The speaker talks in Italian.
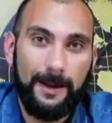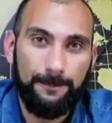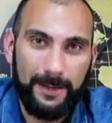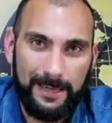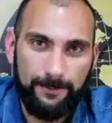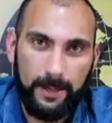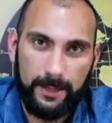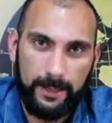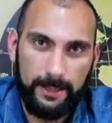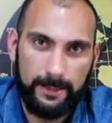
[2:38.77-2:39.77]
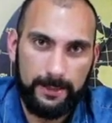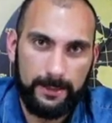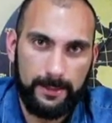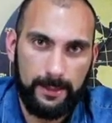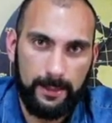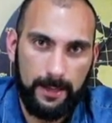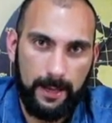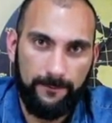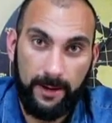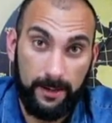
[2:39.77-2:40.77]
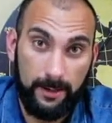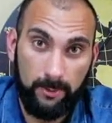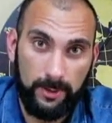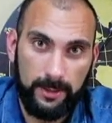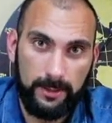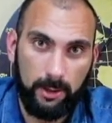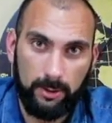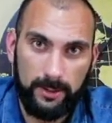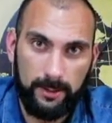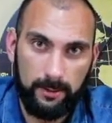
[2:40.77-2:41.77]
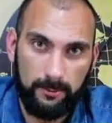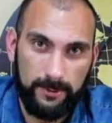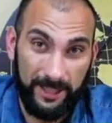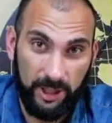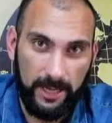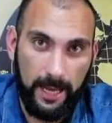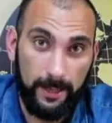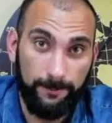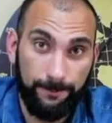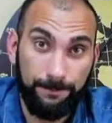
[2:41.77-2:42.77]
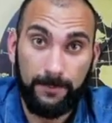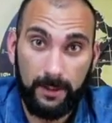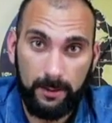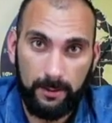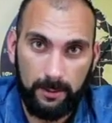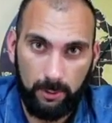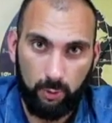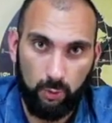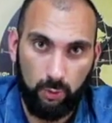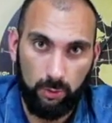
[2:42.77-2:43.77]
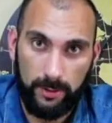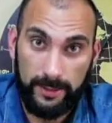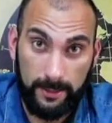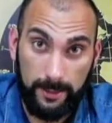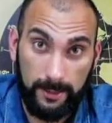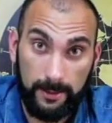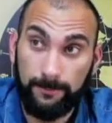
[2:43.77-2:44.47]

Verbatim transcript: prima che inizi a vendere qualsiasi cosa digitale su internet.